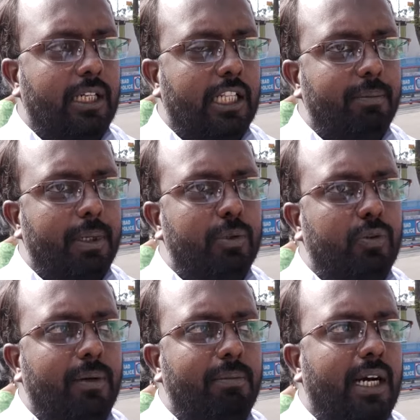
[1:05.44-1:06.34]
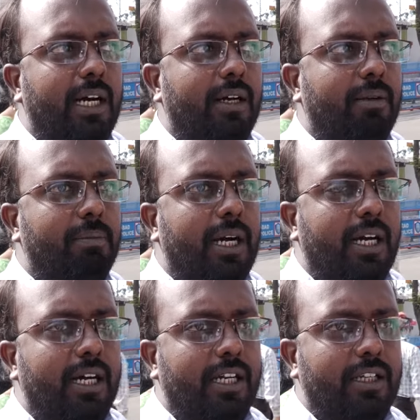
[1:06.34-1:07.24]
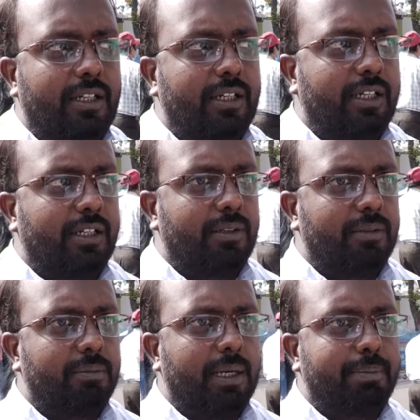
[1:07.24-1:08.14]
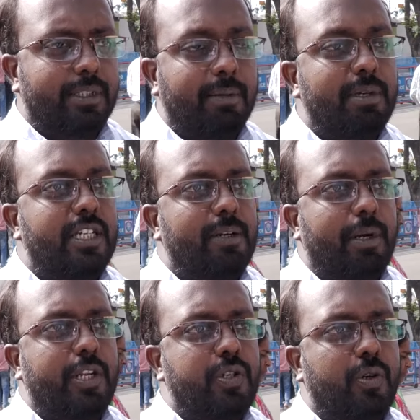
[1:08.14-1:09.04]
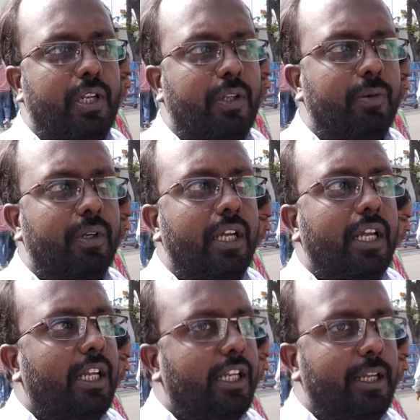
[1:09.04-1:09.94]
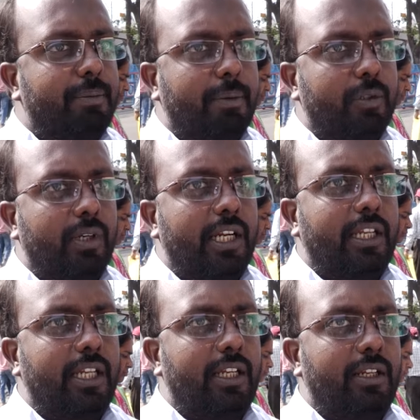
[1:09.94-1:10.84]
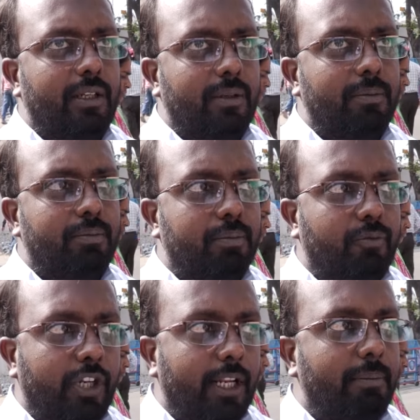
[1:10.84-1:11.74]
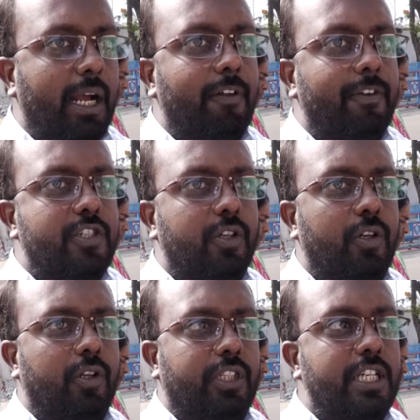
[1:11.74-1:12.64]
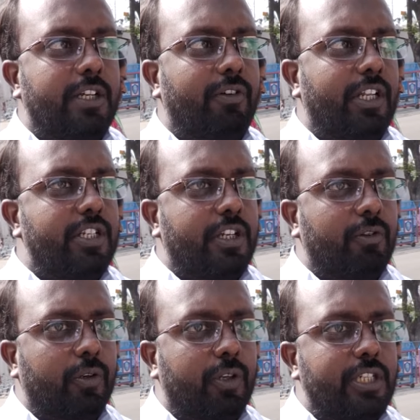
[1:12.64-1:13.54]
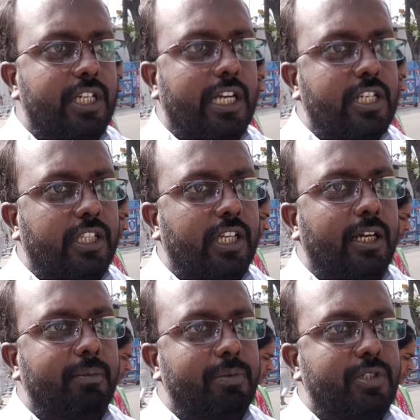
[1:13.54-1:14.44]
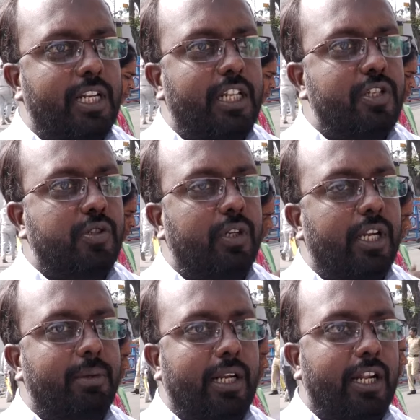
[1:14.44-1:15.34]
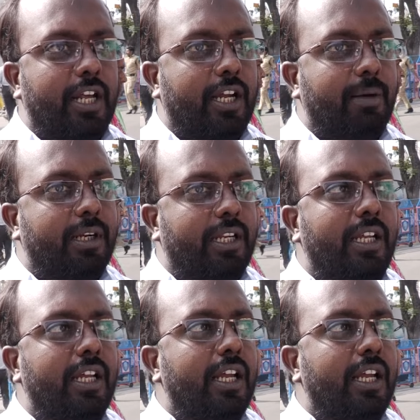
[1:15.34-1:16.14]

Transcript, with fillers: గత ప్రభుత్వం మా మా మా సమస్యని పట్టించుకోలేదు ఈ ప్రభుత్వానికి వీళ్ళ మేనిఫెస్టోలో త్రీ సెవెంటీన్ జీవో గురించి ఖచ్చితంగా మేము చర్య తీసుకుంటామని అన్నారు కాబట్టి